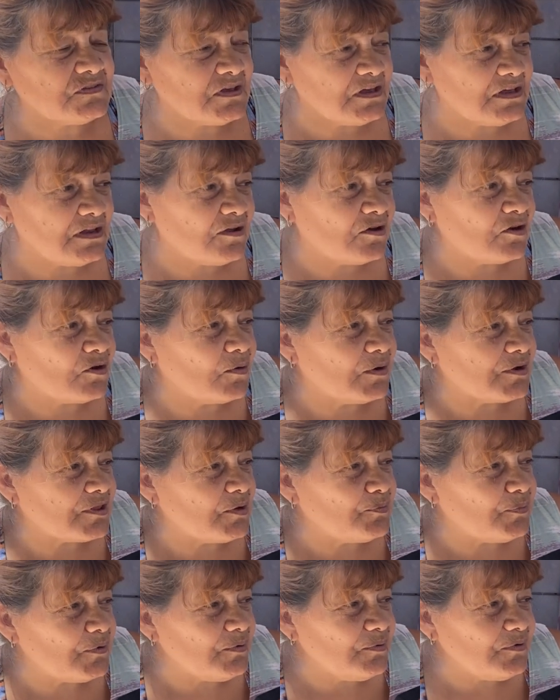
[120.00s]
sí, los
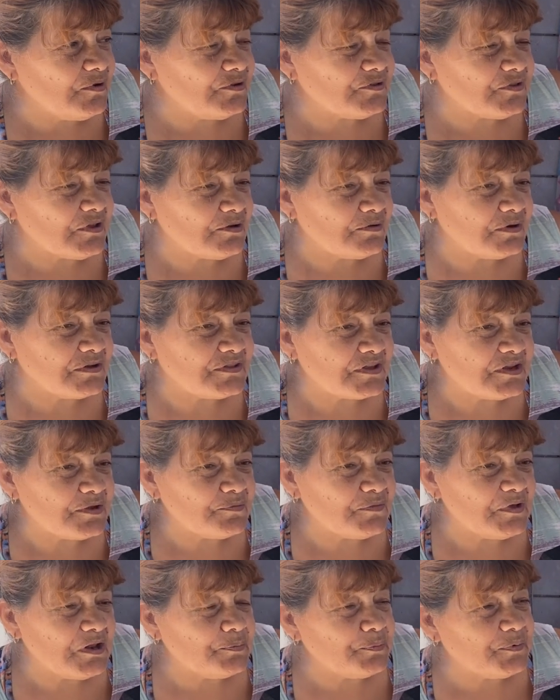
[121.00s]
guardapolvos los tengo a 3
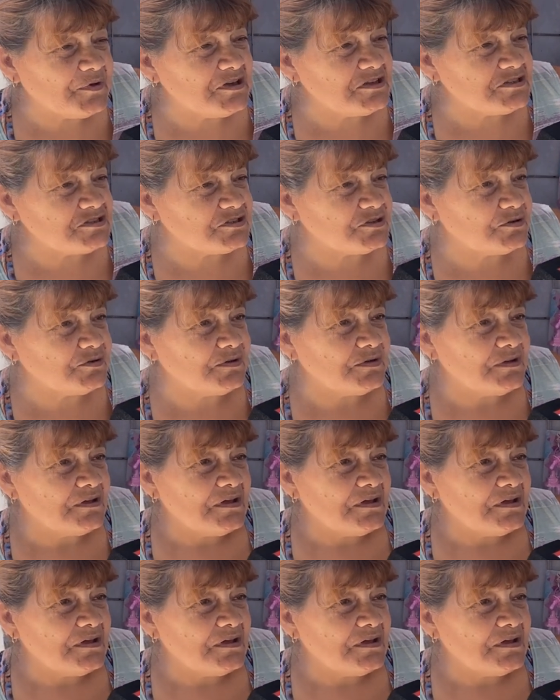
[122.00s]
mil pesos,